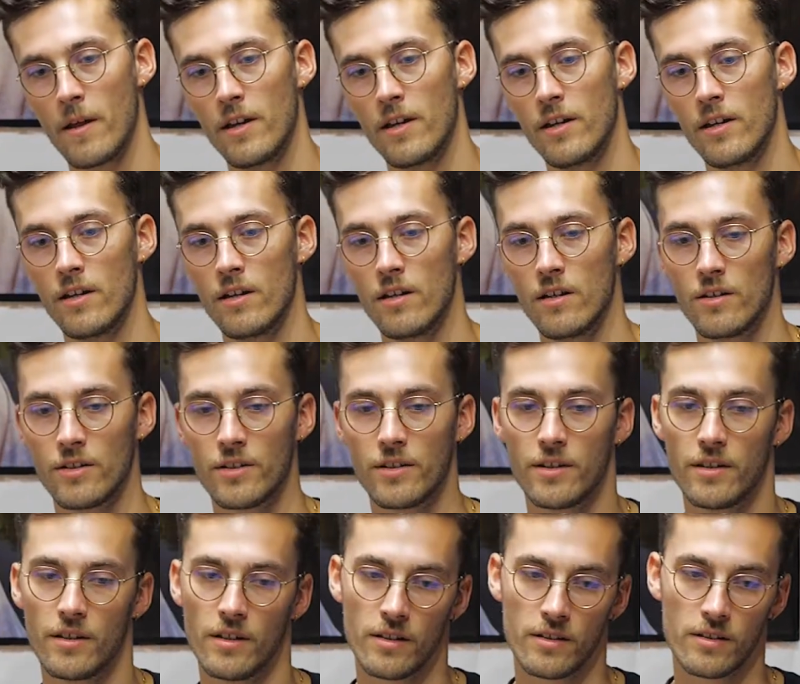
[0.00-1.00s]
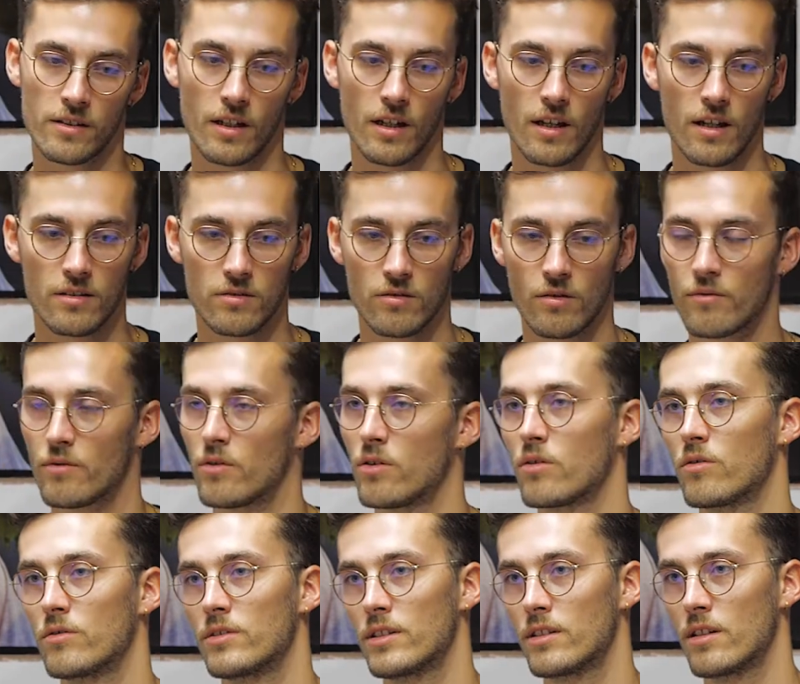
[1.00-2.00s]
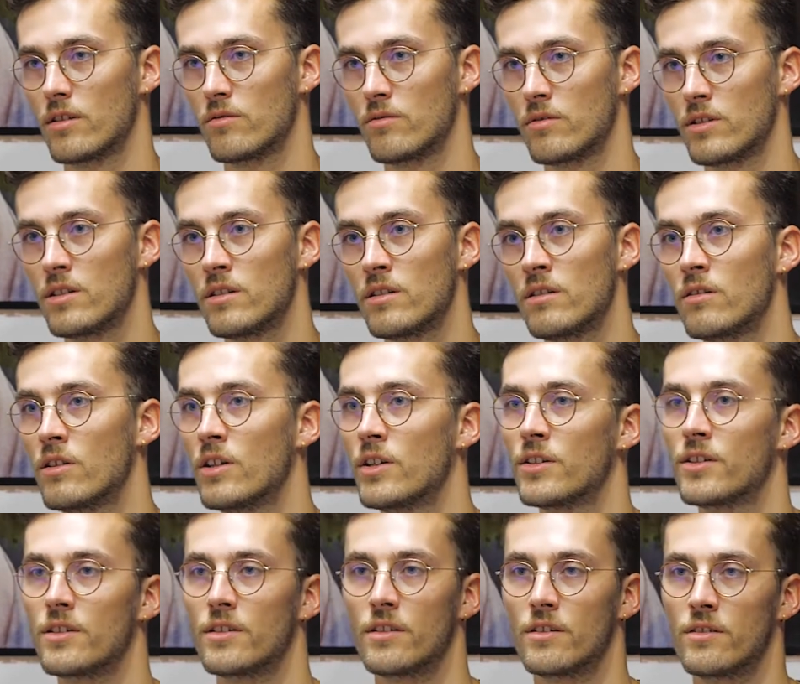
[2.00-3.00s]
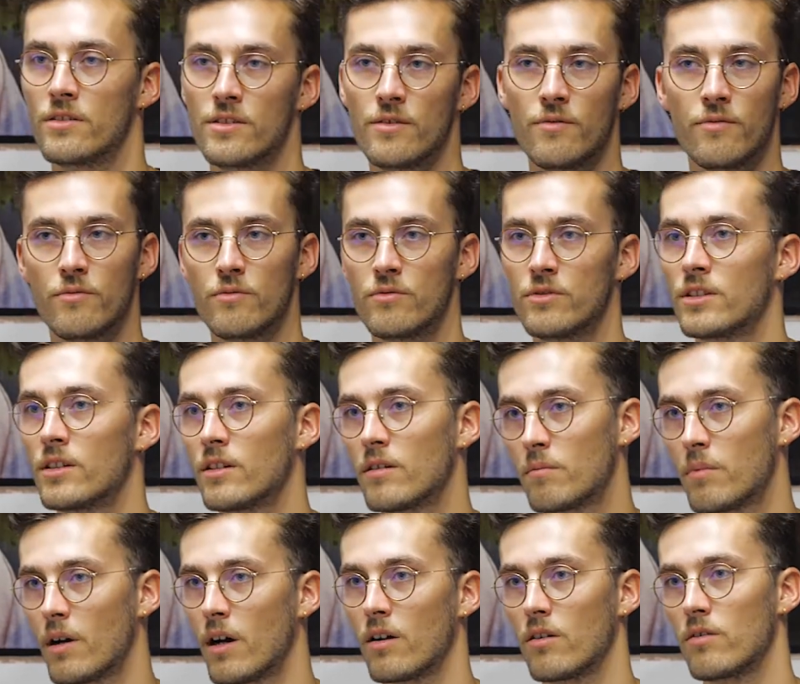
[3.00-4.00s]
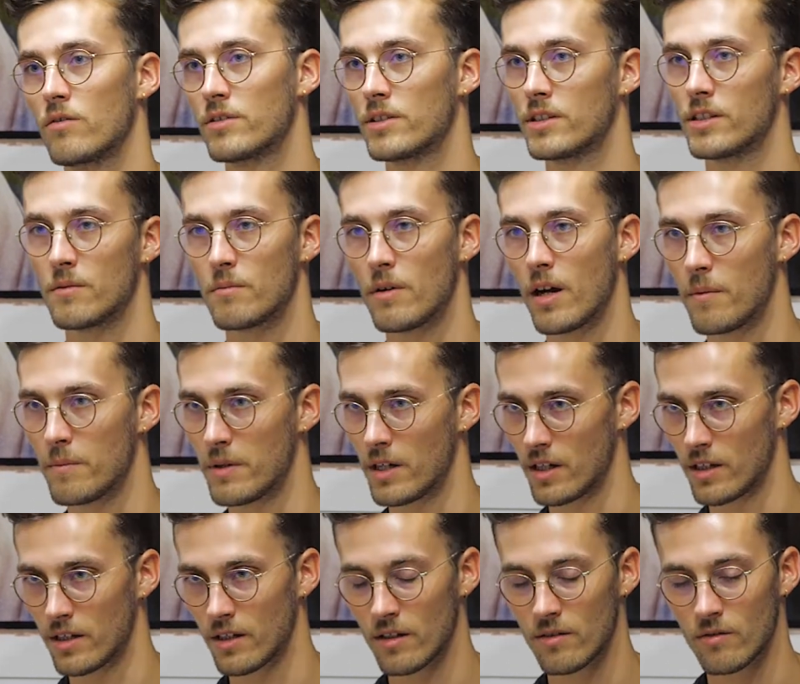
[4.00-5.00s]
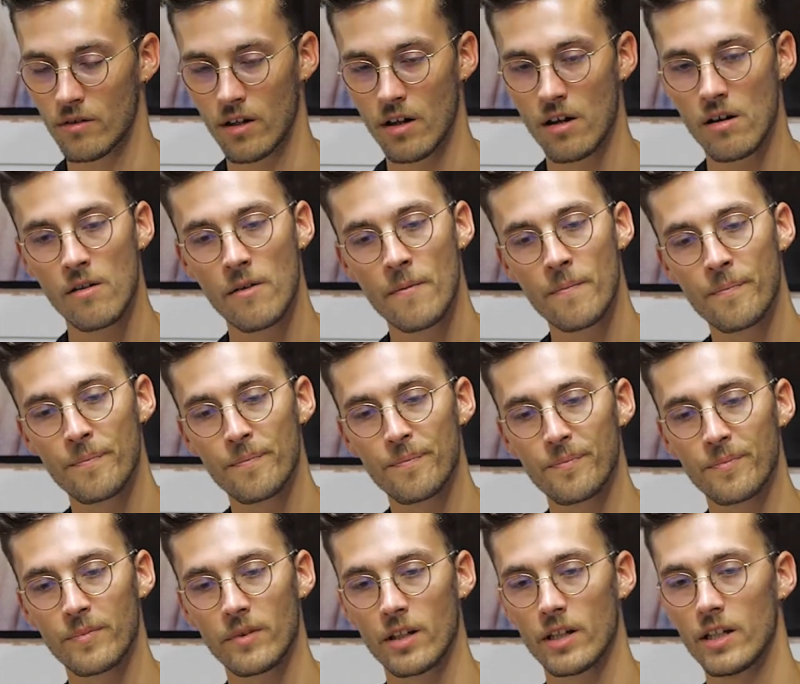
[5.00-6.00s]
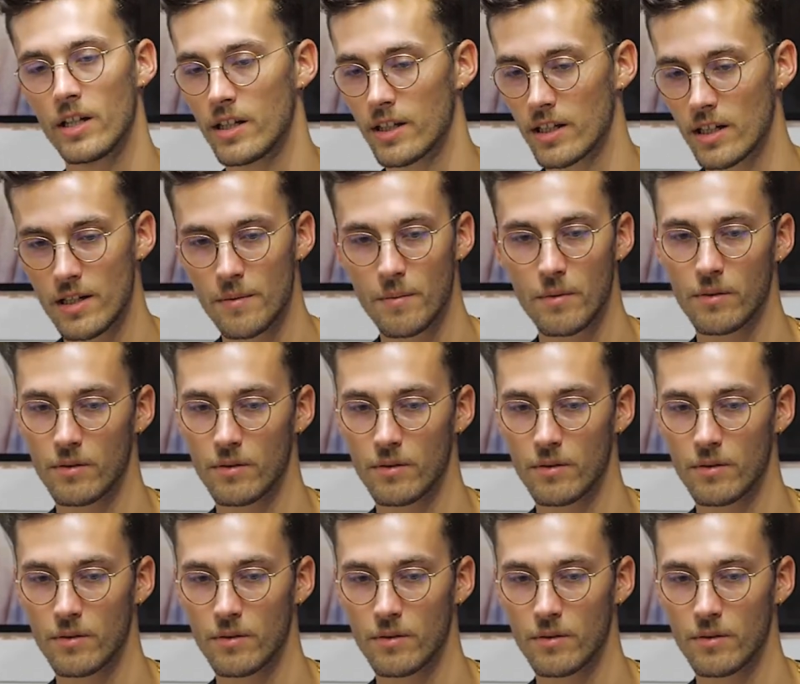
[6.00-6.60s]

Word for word: et qui est très en vogue aux États-Unis, et qui est diffusée par le cinéma américain, voilà, et les clips